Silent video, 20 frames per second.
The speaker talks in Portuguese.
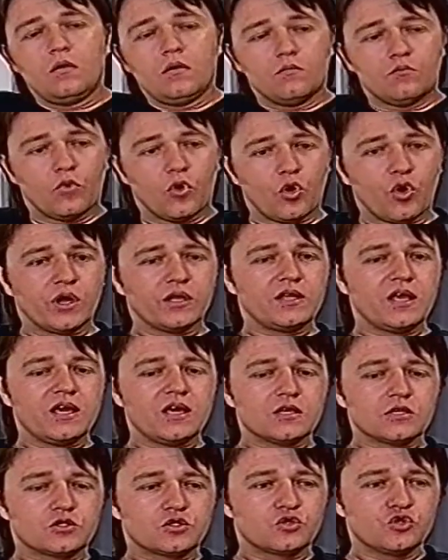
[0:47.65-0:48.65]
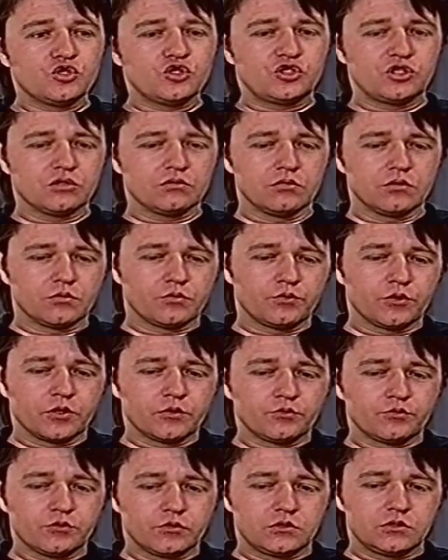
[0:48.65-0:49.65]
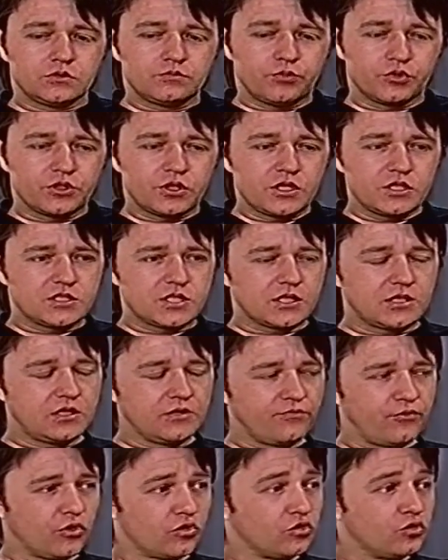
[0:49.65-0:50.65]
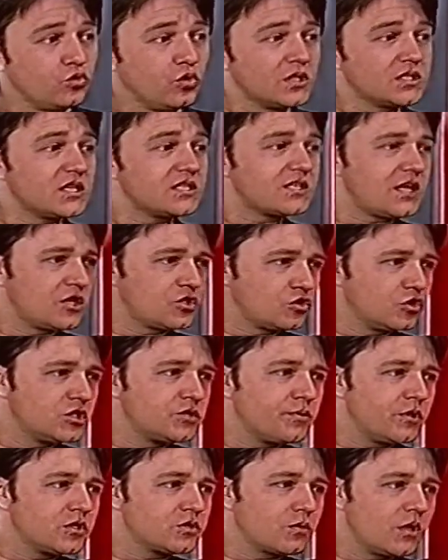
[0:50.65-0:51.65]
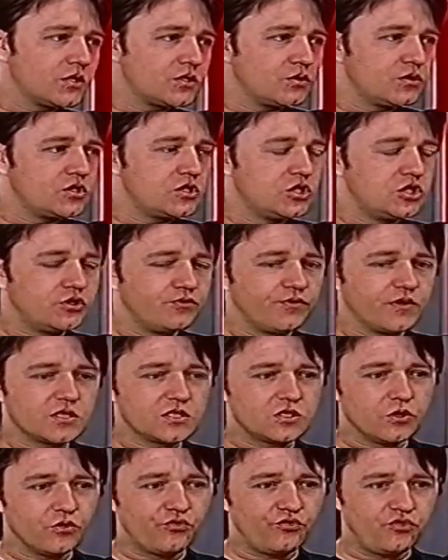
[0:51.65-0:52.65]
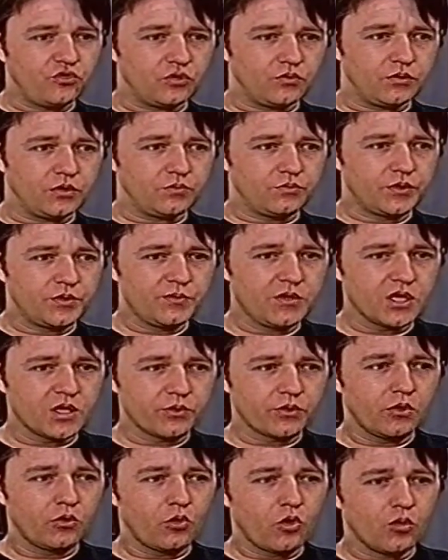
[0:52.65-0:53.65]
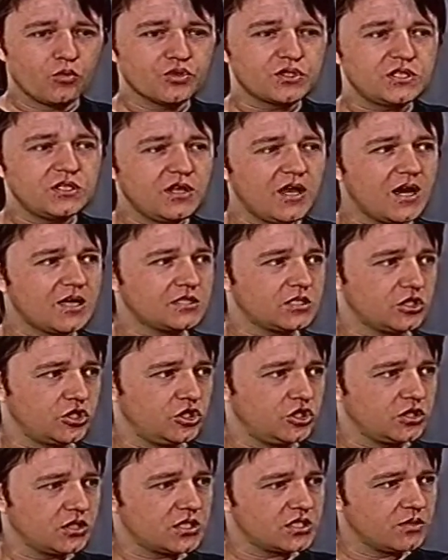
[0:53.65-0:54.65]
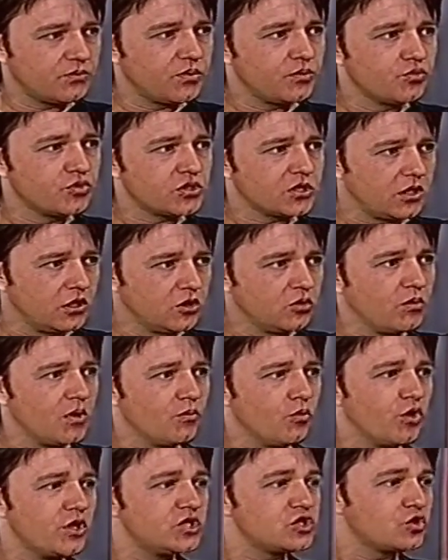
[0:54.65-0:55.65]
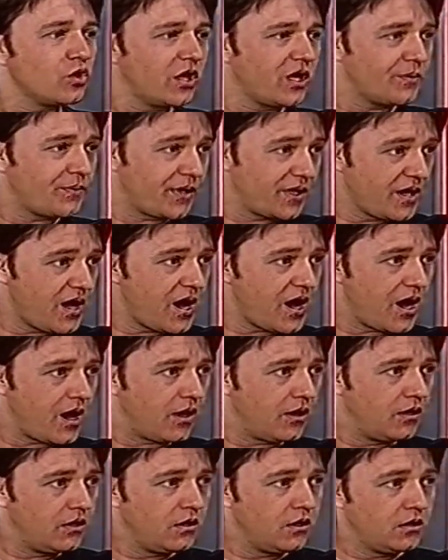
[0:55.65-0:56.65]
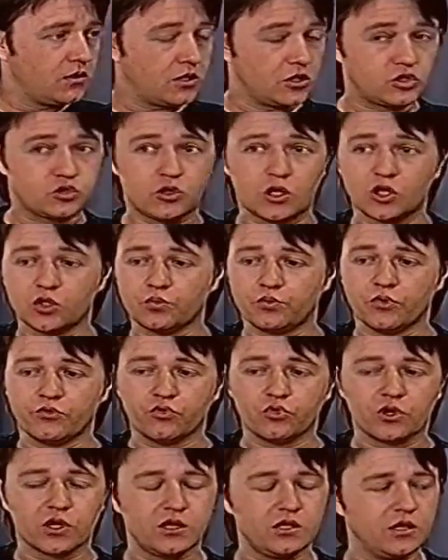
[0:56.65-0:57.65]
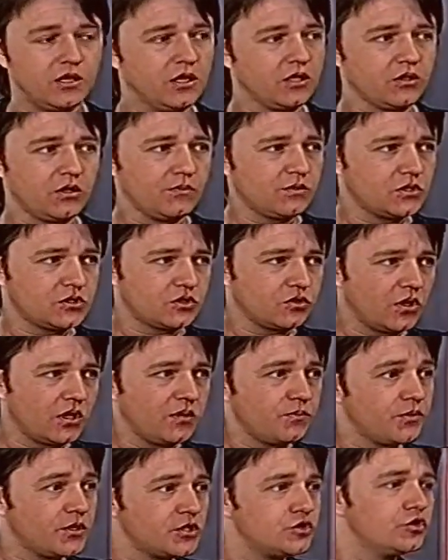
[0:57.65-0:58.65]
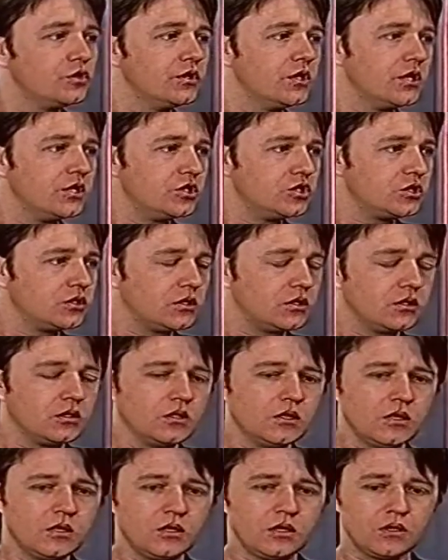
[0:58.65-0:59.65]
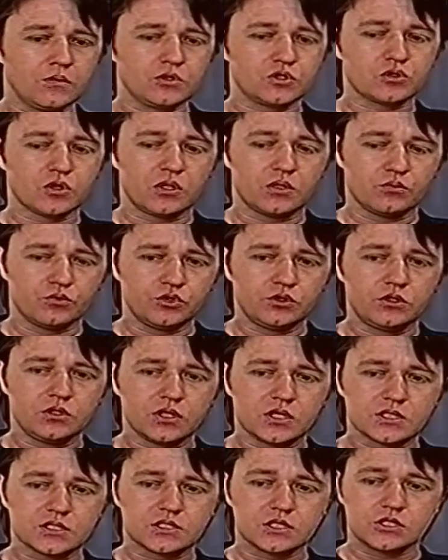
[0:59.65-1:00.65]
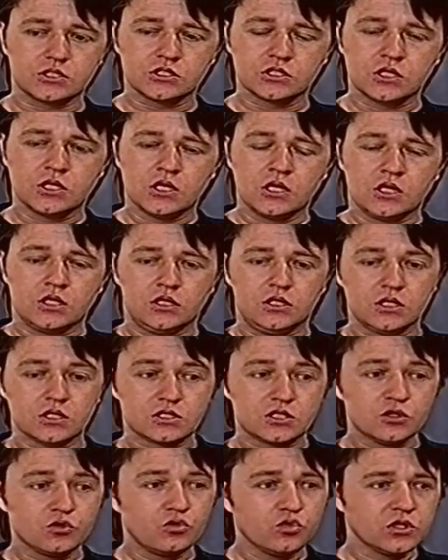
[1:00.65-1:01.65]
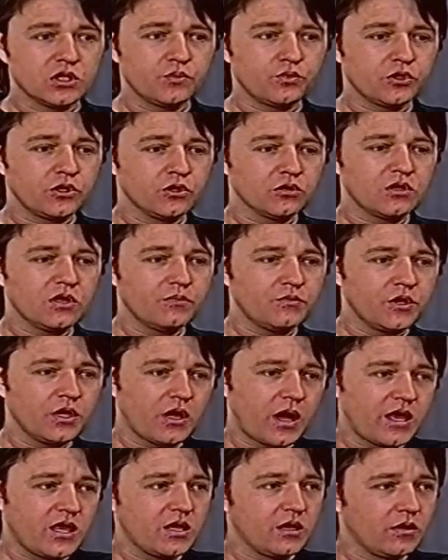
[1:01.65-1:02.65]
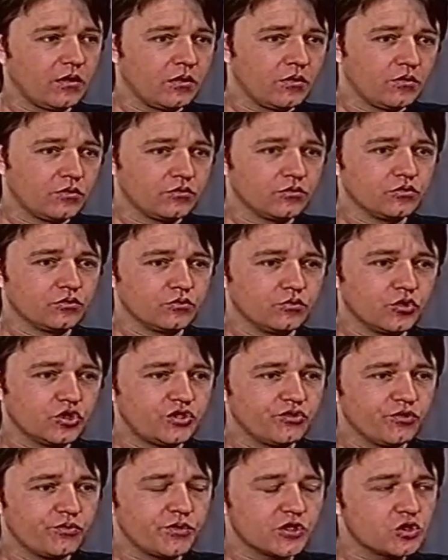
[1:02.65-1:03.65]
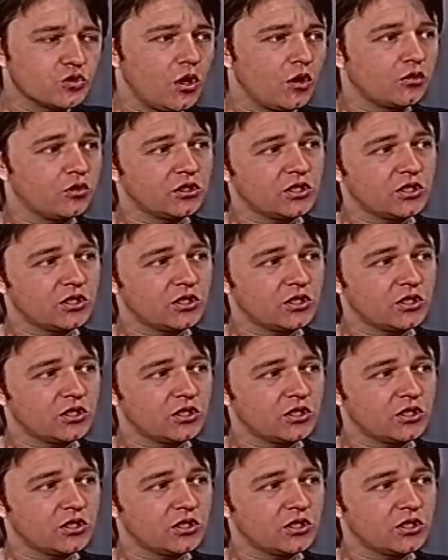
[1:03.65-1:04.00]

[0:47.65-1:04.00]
Bom, a ideia surgiu, eu poderia dizer que foram duas as razões pelas quais eu decidi fazer o filme. Primeiro que como cineasta a gente está sempre buscando uma boa história para narrar. E a história do povo ucraniano é uma história impressionante, né? É uma história muito interessante. E a segunda porque eu também, aí é um motivo pessoal que eu